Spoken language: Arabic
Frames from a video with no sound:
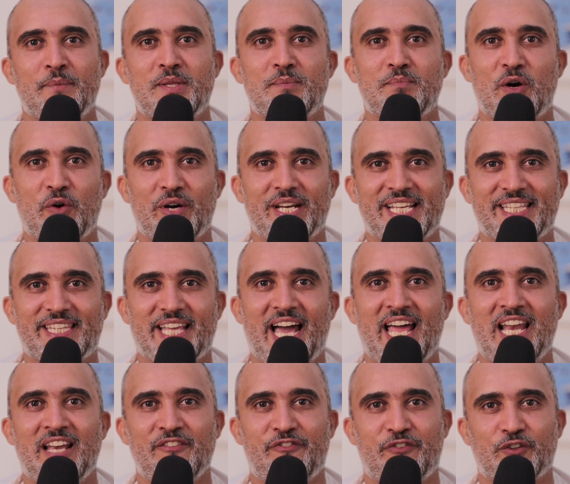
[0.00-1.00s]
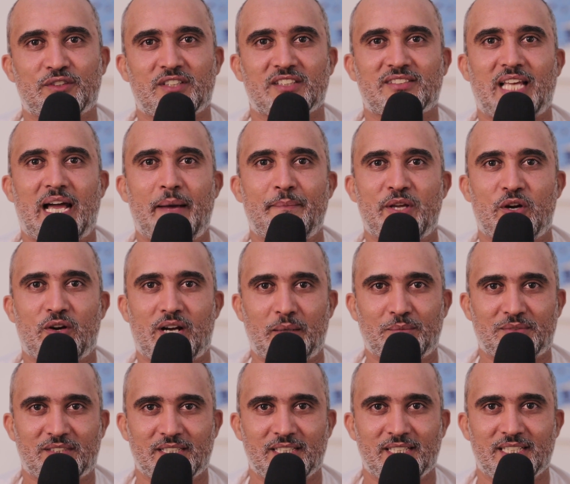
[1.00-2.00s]
من مواليد
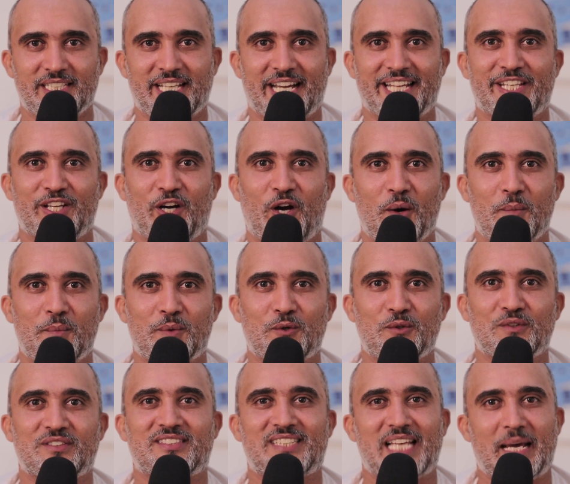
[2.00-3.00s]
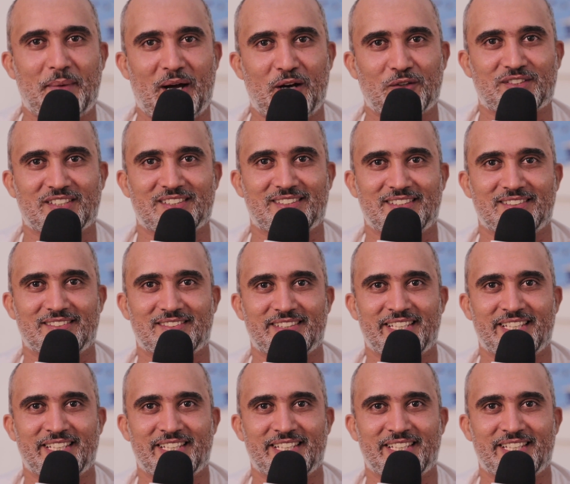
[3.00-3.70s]
1950 يعني عمره 67